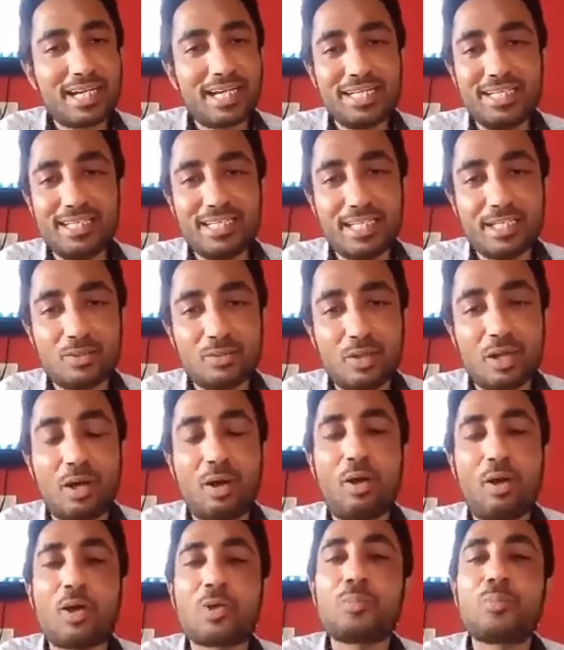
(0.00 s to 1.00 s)
कहीं नहीं
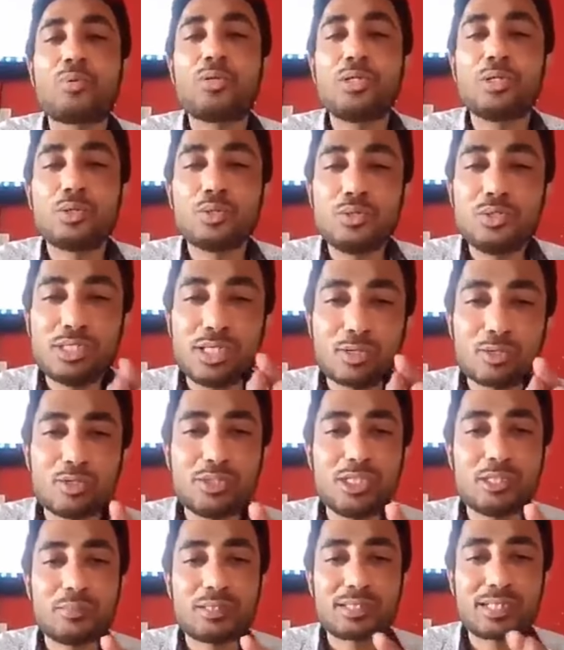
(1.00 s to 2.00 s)
रहूंगा और पूरी दुनिया
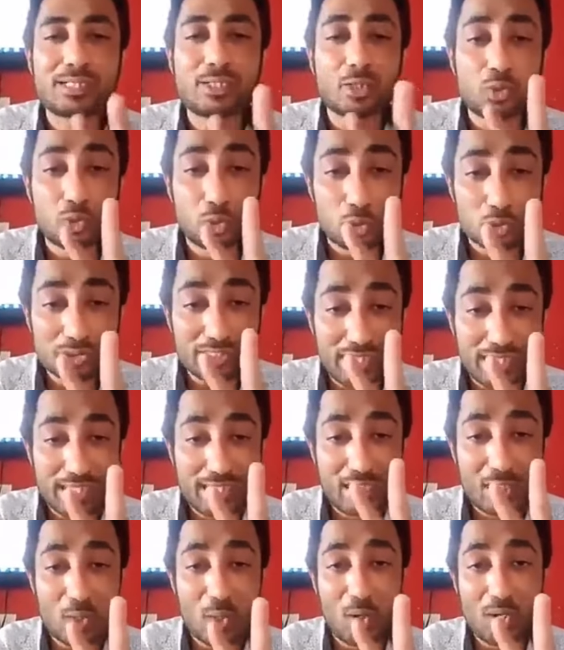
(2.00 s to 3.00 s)
को ये बताता हूँ दो
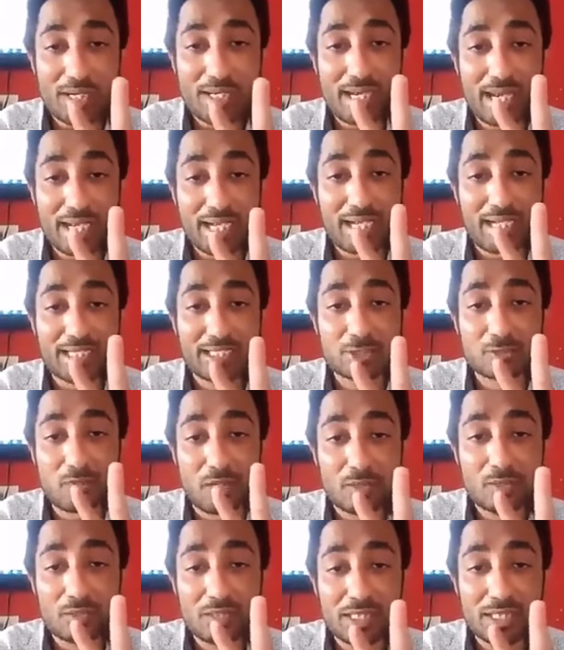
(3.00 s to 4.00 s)
साल का कॉन्ट्रैक्ट
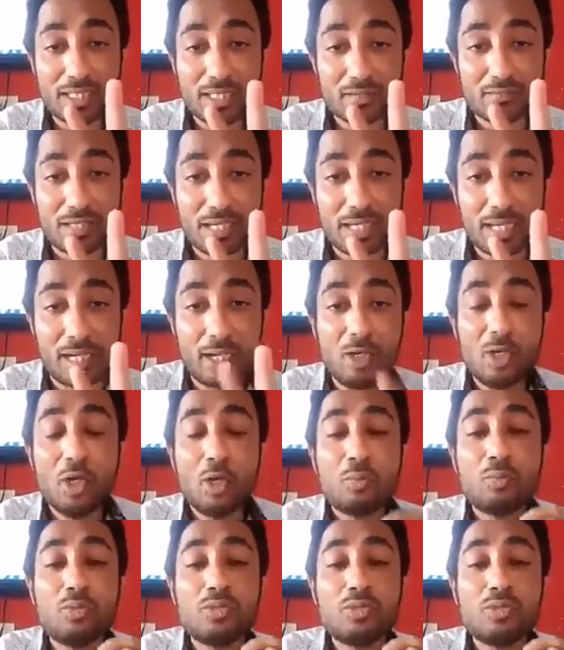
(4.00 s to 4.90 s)
कलर्स वालों ने करवाया